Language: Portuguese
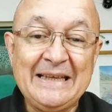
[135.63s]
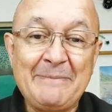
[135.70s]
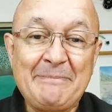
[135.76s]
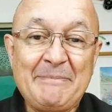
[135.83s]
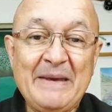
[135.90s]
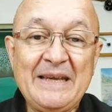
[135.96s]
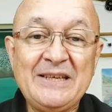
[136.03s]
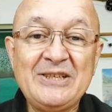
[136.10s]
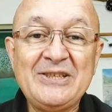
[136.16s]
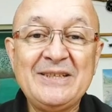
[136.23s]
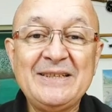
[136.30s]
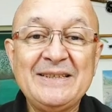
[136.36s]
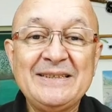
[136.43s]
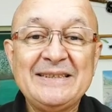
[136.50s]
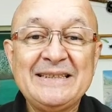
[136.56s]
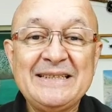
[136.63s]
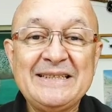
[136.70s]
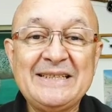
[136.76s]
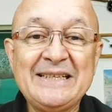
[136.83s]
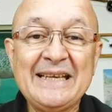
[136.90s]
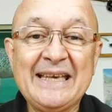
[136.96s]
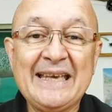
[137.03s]
depende
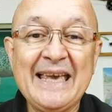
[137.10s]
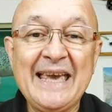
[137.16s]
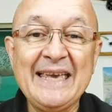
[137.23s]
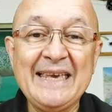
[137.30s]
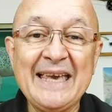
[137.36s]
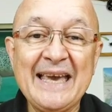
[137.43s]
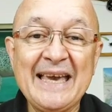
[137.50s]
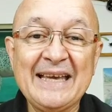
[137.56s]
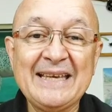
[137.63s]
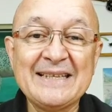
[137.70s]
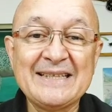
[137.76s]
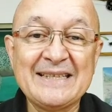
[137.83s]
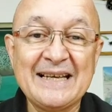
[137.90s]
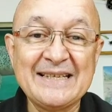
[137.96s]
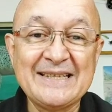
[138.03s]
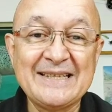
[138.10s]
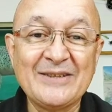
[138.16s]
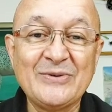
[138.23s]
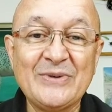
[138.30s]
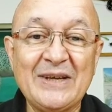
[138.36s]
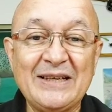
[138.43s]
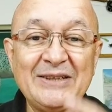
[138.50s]
de quem é que está
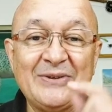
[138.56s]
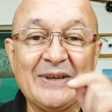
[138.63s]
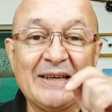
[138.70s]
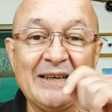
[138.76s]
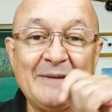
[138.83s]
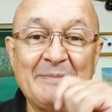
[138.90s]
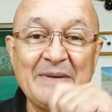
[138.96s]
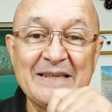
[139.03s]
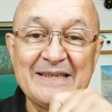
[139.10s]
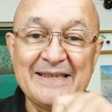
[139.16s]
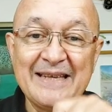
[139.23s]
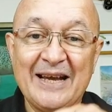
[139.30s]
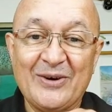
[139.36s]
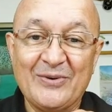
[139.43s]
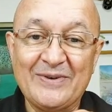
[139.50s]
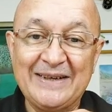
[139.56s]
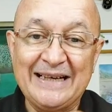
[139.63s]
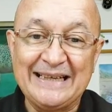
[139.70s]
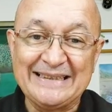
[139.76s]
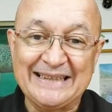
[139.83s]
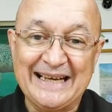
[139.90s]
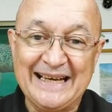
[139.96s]
segurando aquele pincel
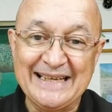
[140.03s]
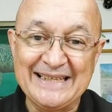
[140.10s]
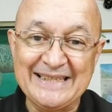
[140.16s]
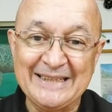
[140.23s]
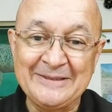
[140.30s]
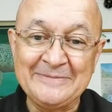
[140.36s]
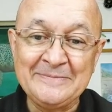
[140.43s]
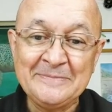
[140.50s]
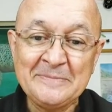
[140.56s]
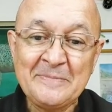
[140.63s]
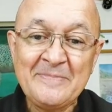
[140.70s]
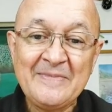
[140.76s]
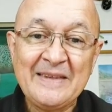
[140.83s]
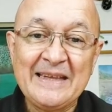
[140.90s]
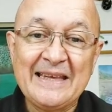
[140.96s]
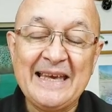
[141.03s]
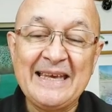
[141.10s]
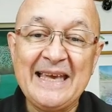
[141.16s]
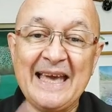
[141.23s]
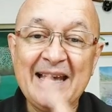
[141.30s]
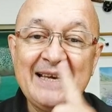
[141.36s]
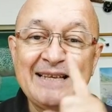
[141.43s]
atrás, né?
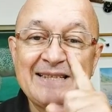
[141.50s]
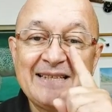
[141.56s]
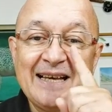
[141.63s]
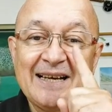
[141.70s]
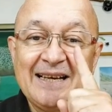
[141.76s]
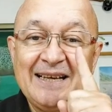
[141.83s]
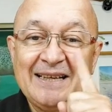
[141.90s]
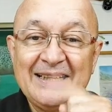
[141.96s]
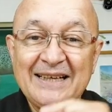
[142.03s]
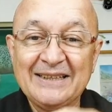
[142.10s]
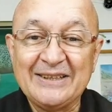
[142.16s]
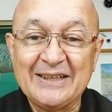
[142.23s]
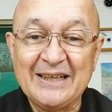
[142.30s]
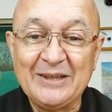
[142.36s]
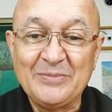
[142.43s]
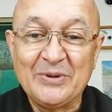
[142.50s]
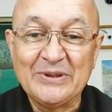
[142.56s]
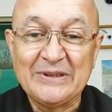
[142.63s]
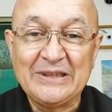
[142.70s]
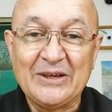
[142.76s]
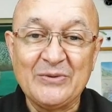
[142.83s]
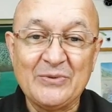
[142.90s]
Quem é que está clicando aquele
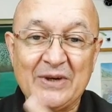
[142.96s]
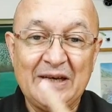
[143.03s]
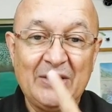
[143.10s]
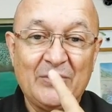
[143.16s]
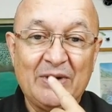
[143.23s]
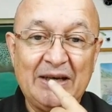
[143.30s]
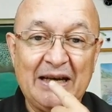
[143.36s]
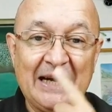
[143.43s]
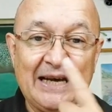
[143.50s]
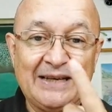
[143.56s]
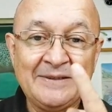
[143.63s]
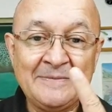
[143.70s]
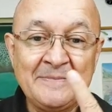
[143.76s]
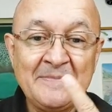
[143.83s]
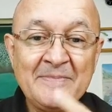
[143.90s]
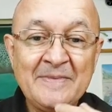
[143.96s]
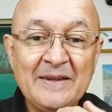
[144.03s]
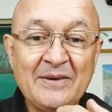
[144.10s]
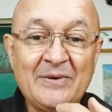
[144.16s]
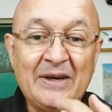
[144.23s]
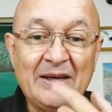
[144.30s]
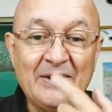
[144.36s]
botão? Qual é o olhar?
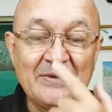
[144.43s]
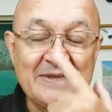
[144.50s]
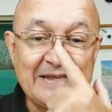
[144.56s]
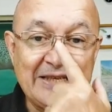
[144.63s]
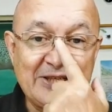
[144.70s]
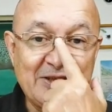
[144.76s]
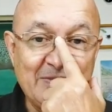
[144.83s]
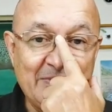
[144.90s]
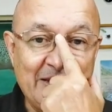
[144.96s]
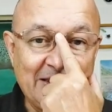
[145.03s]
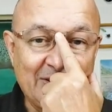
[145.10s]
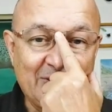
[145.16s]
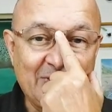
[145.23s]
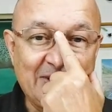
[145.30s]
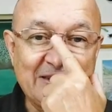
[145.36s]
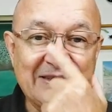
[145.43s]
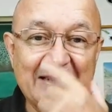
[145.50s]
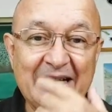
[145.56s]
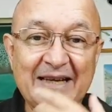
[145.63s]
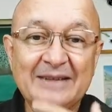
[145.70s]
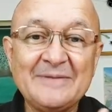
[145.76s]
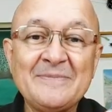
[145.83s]
Qual é o sentimento que
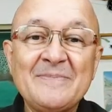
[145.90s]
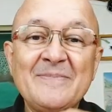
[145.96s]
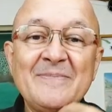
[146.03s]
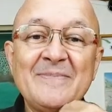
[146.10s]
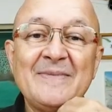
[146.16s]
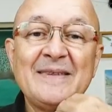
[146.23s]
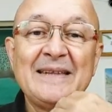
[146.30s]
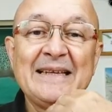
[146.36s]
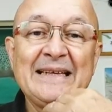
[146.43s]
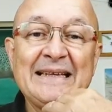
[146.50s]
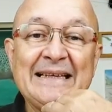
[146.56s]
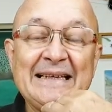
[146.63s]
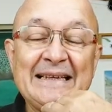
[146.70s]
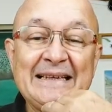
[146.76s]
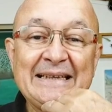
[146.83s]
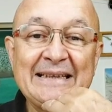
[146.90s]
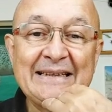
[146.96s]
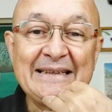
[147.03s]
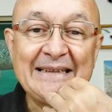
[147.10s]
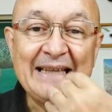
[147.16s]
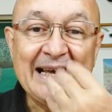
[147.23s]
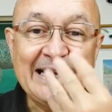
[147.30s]
está
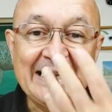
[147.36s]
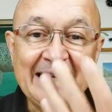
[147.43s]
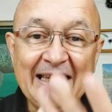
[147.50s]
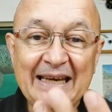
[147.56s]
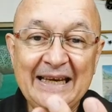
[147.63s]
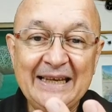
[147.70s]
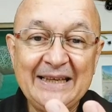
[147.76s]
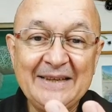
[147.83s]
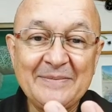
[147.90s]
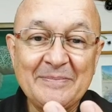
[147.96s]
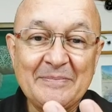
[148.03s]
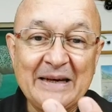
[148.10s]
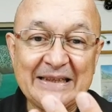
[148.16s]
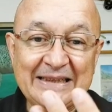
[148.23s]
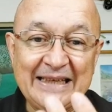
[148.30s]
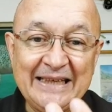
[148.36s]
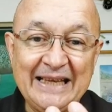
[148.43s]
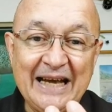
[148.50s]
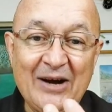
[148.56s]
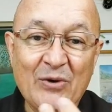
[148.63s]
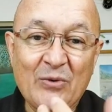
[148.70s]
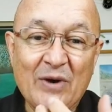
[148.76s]
naquele
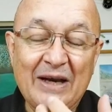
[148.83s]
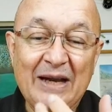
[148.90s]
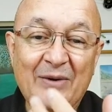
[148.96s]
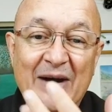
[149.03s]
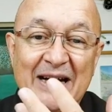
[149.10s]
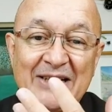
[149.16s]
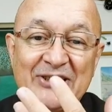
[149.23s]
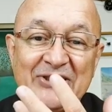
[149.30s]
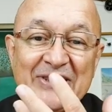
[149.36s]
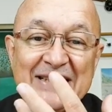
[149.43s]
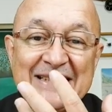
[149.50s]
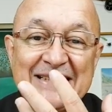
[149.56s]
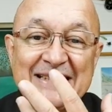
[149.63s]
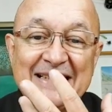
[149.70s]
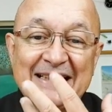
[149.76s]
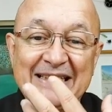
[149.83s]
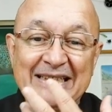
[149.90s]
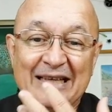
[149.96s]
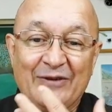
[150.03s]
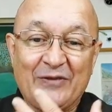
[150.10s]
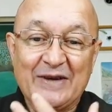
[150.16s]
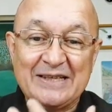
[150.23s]
material? Qual é o artista que
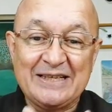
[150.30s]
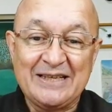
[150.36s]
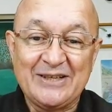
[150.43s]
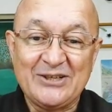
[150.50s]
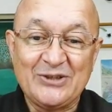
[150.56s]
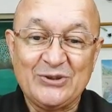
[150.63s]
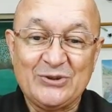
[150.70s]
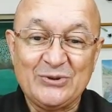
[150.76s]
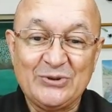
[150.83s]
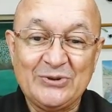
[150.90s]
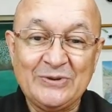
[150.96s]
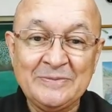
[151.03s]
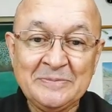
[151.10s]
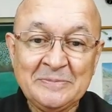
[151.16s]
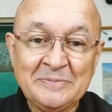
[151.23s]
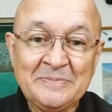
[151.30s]
está fazendo isso tudo?